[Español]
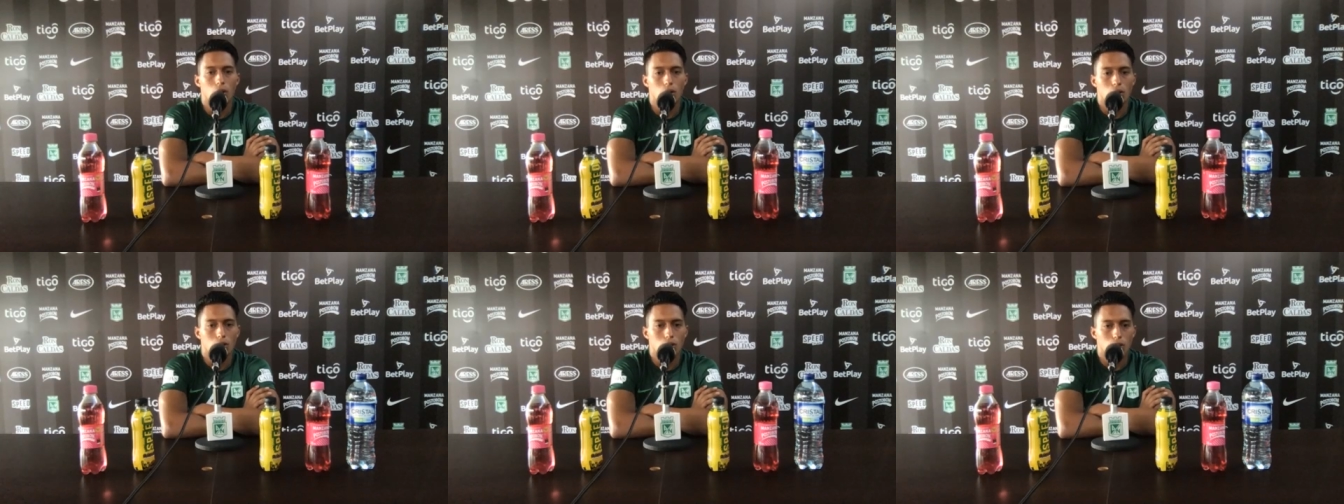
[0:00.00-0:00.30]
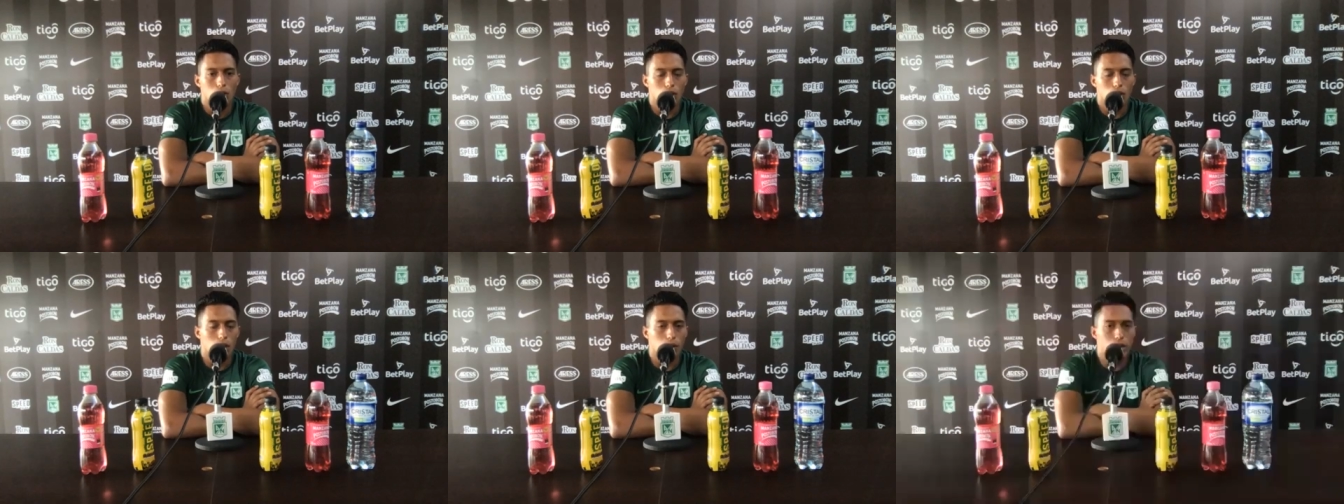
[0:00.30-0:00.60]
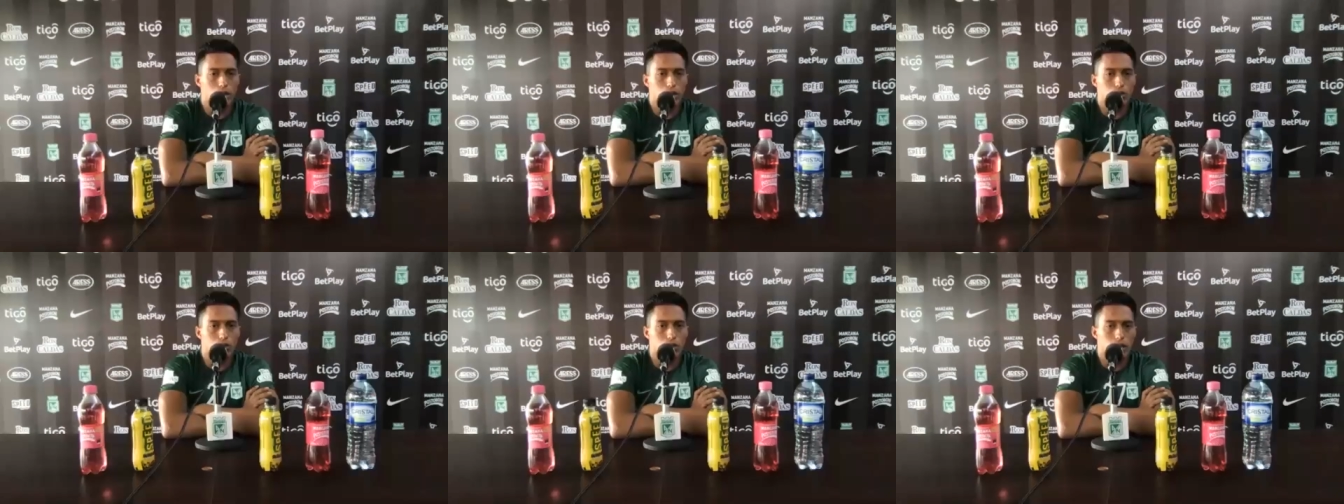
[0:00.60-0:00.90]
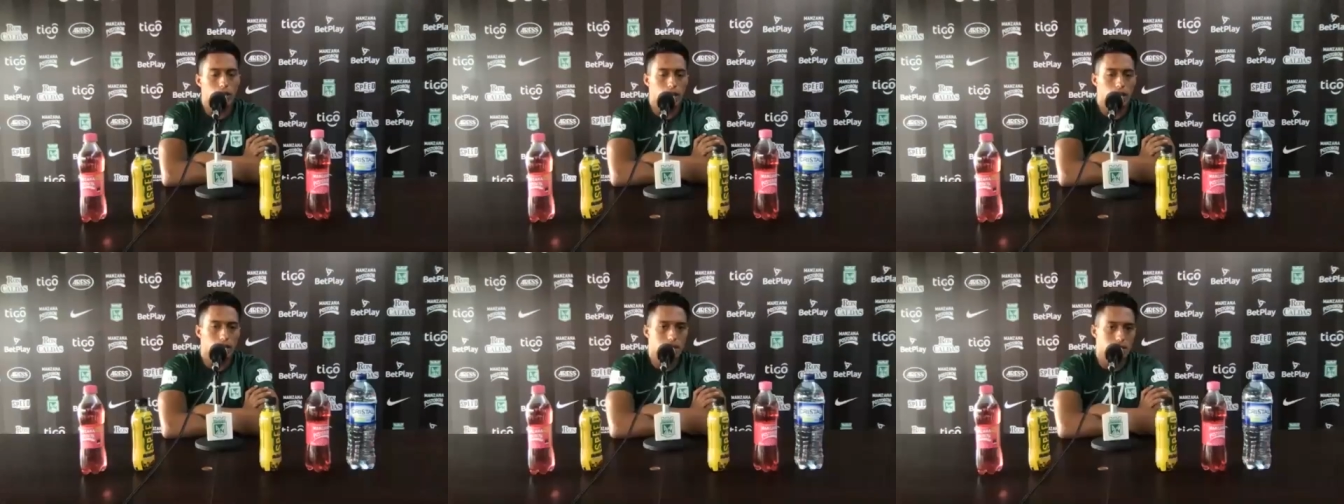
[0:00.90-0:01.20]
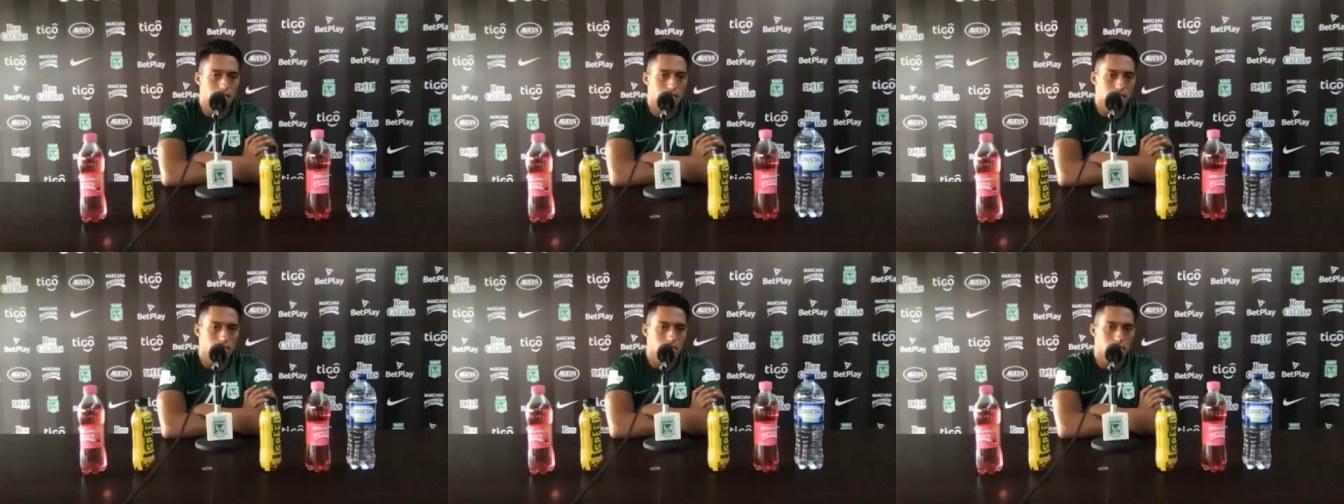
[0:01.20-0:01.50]
Hola, buenos
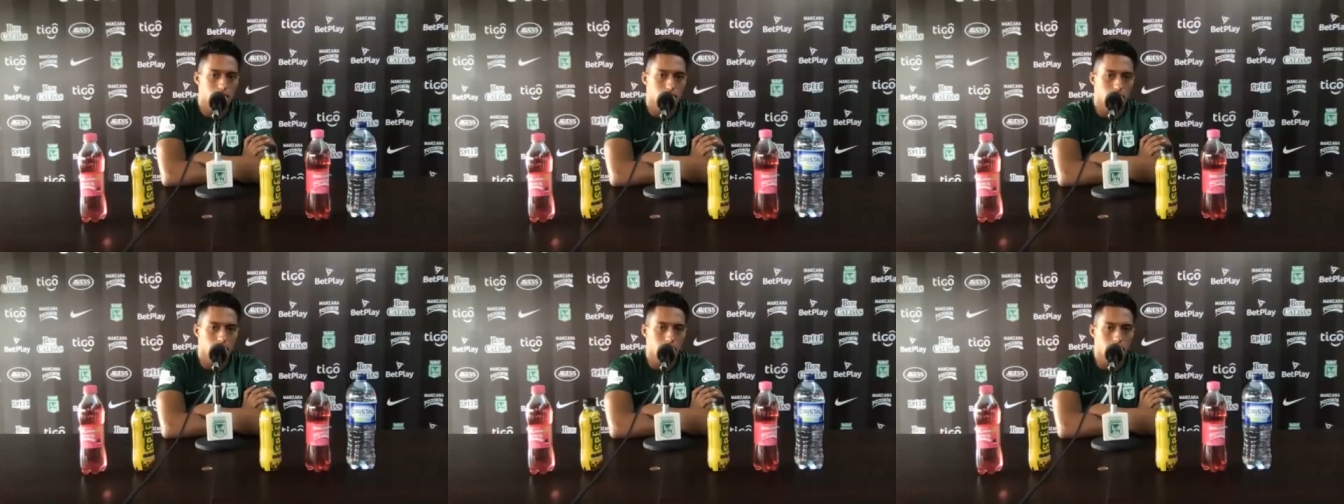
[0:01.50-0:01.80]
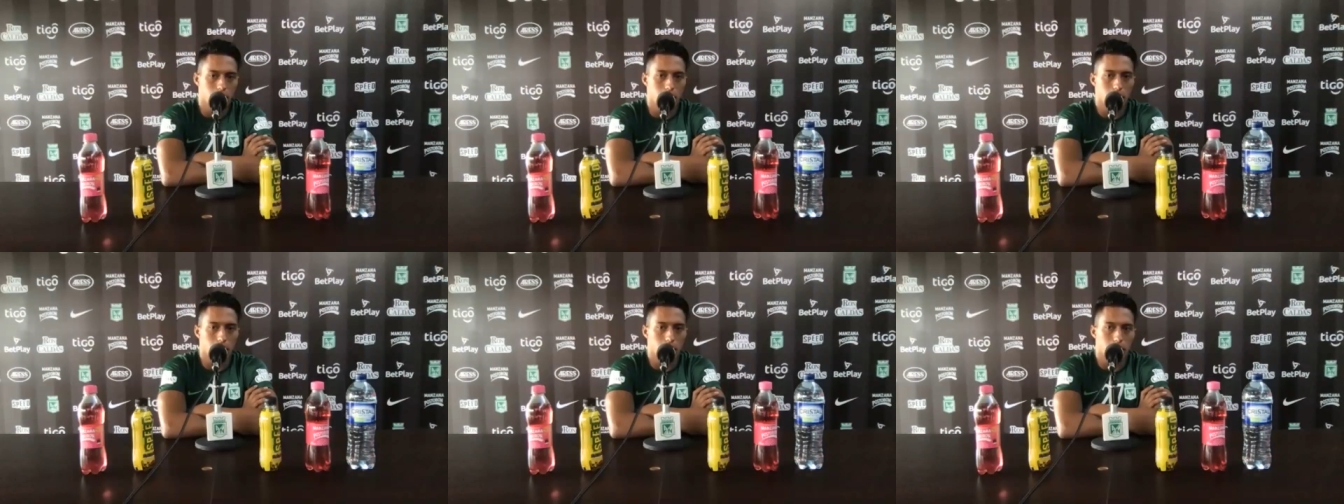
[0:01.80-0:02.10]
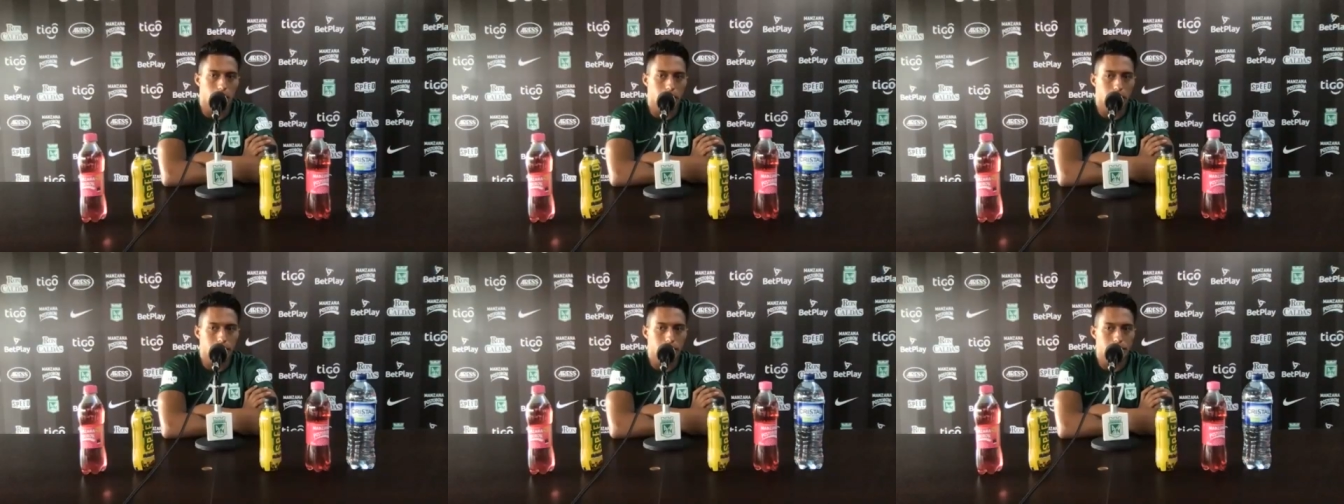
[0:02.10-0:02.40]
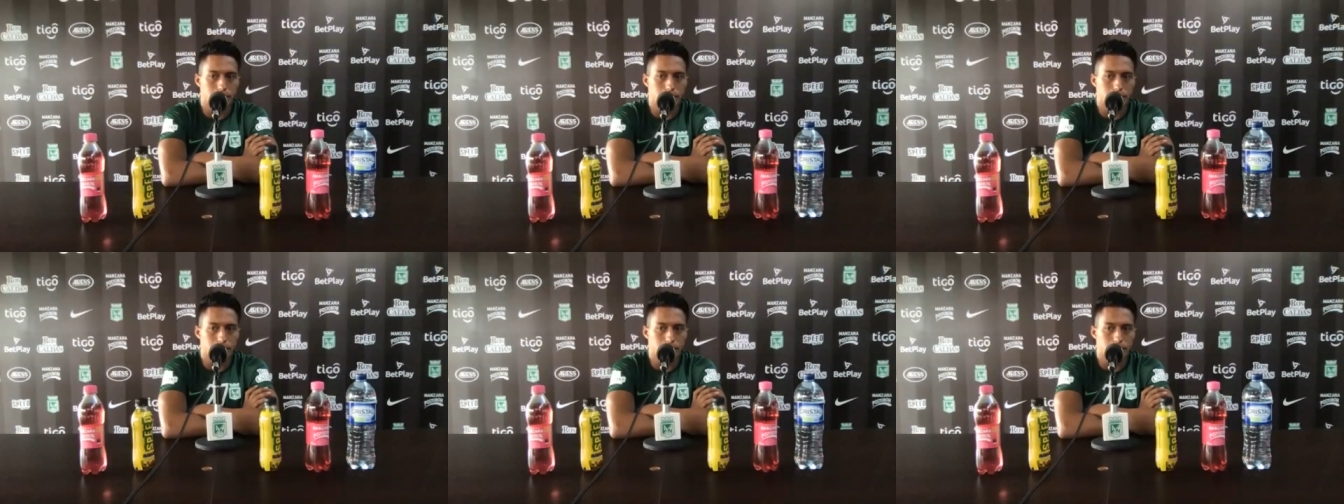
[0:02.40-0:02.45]
días. Eh,